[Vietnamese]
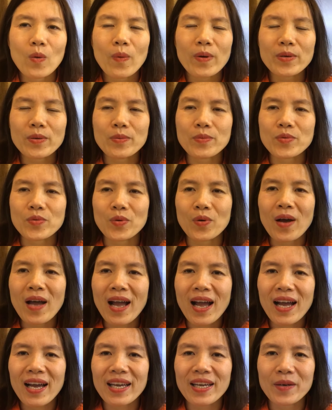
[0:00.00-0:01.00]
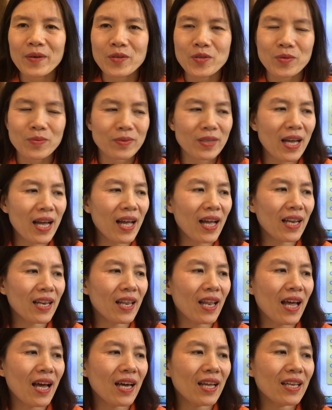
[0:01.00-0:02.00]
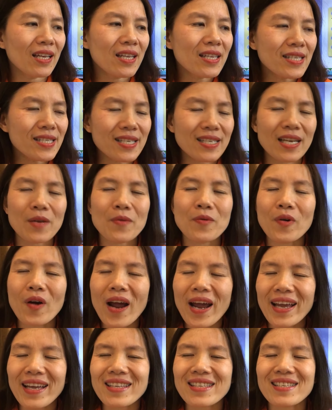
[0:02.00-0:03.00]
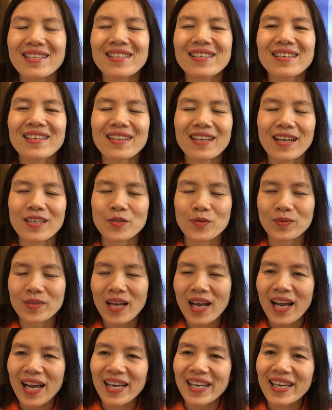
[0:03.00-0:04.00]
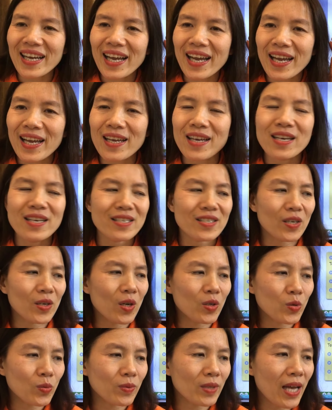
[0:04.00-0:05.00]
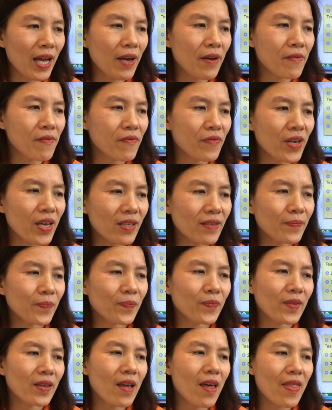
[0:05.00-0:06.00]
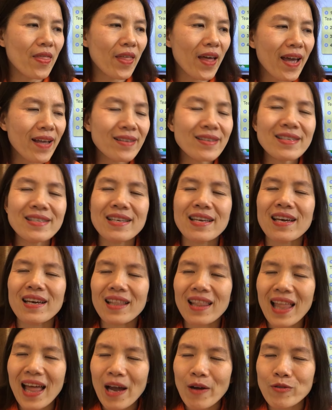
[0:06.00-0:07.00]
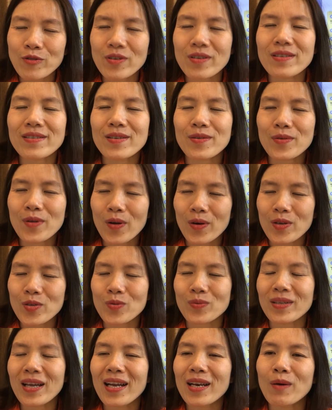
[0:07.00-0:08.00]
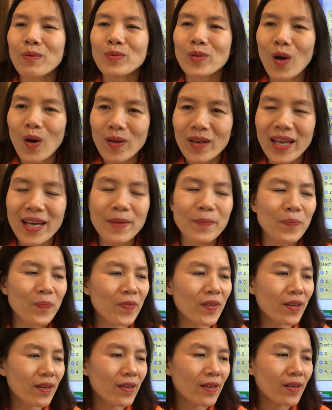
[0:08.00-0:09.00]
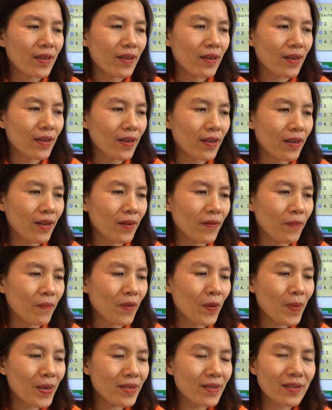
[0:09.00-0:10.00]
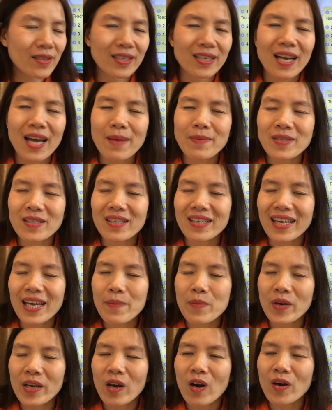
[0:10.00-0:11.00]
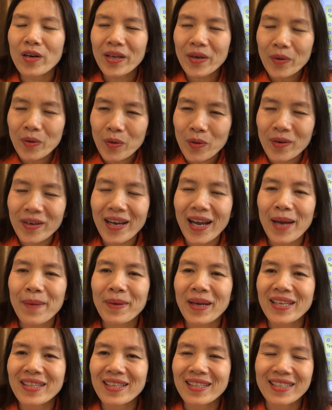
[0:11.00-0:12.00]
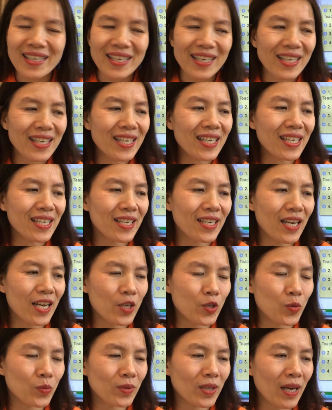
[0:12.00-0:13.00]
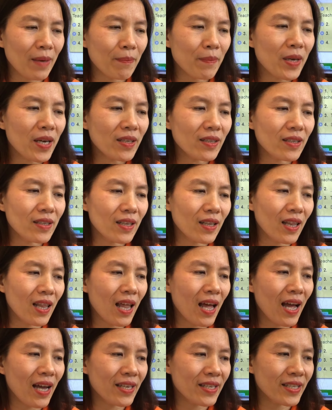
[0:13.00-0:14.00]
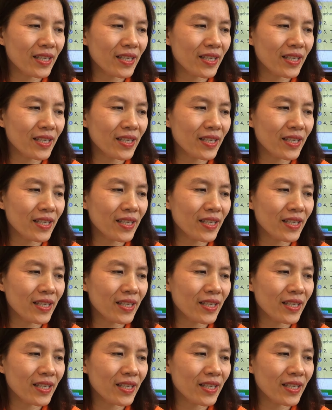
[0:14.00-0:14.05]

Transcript: Hoạt động số 2 của chúng ta là listen and write. À, chúng ta hãy nghe, sau đó chúng ta viết. Then say aloud, sau đó là chúng ta đọc to lên. À, và bây giờ thì các em sẽ được nghe một cái audio các em nghe thật kỹ để chúng ta biết là